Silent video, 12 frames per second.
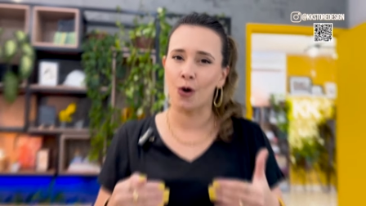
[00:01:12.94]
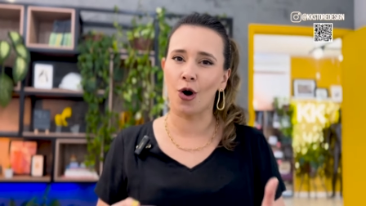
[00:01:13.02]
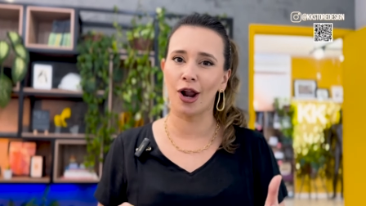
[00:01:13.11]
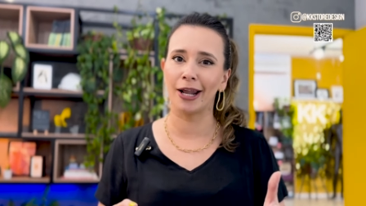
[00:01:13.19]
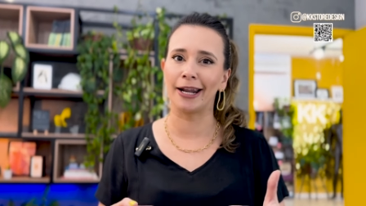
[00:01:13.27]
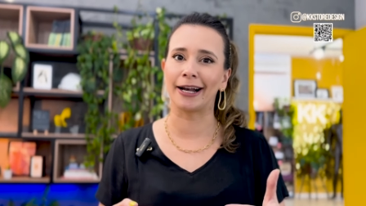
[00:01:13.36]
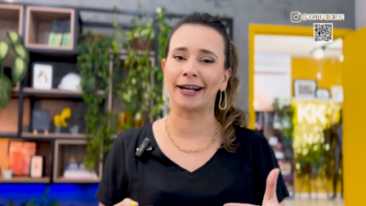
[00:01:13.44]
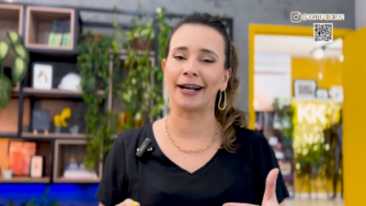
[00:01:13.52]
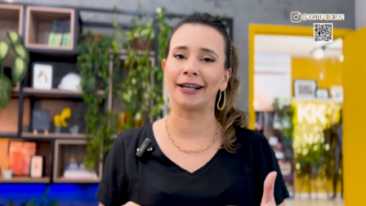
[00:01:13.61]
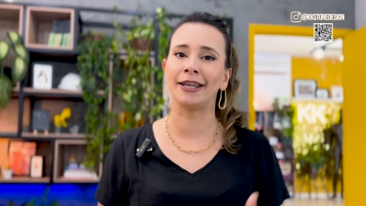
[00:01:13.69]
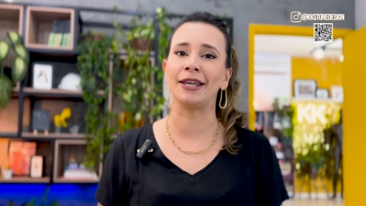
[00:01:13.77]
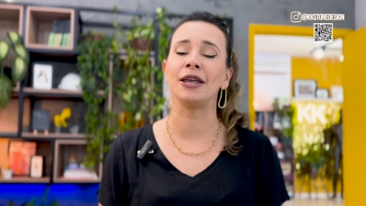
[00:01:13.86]
cola na Cacá
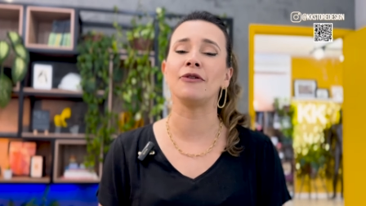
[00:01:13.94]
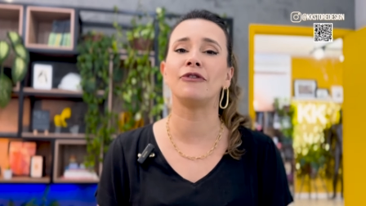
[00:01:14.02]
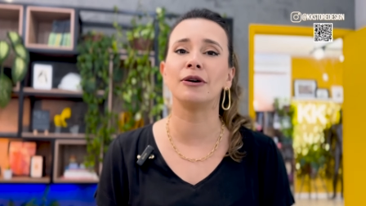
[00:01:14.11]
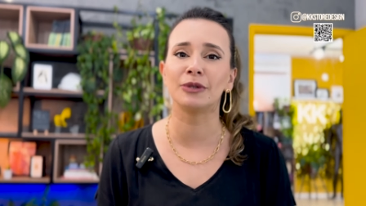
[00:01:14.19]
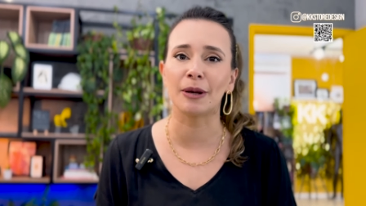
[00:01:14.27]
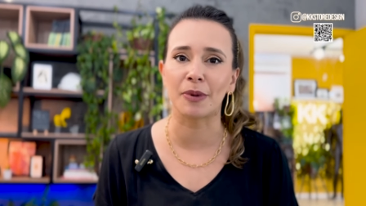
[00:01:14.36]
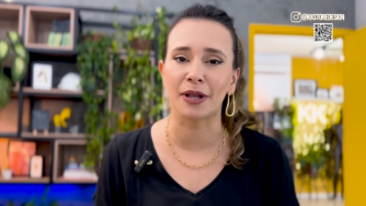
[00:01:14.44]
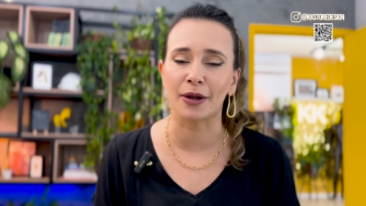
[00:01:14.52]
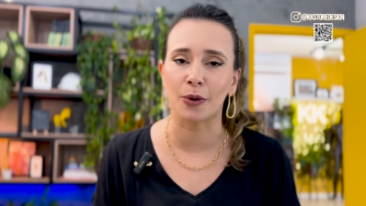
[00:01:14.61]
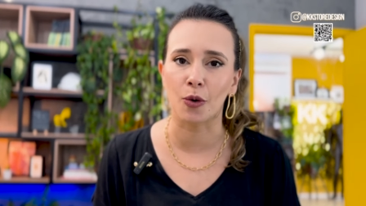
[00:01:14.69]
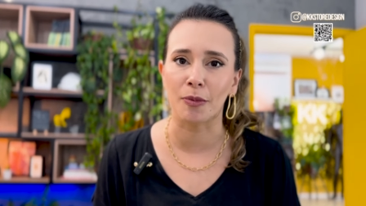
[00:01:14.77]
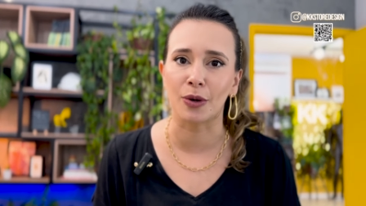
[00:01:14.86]
aqui e vamos aprender
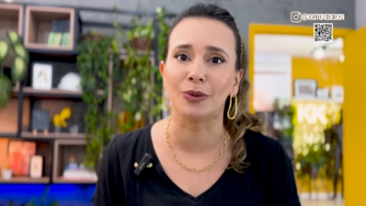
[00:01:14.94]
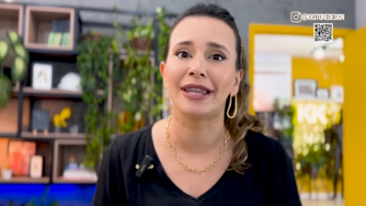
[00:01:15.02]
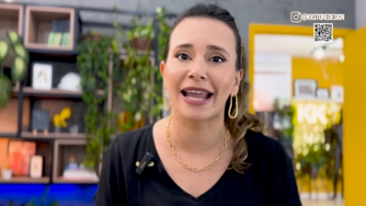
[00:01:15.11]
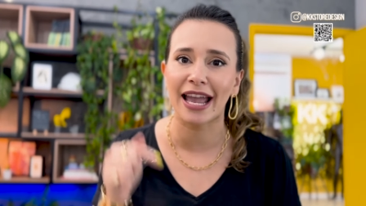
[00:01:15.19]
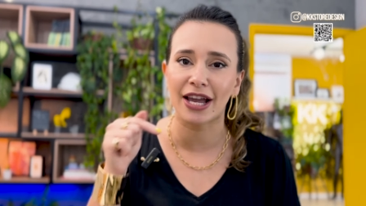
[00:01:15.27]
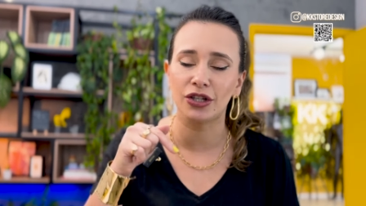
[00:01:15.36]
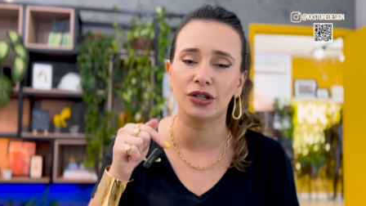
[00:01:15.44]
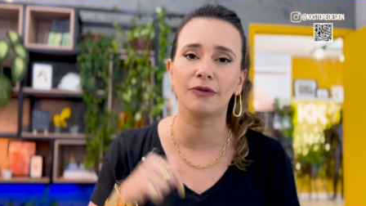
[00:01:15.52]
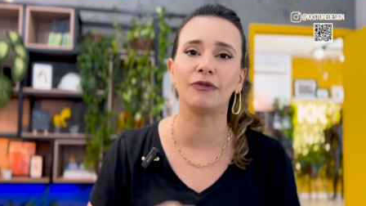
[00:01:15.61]
comigo neste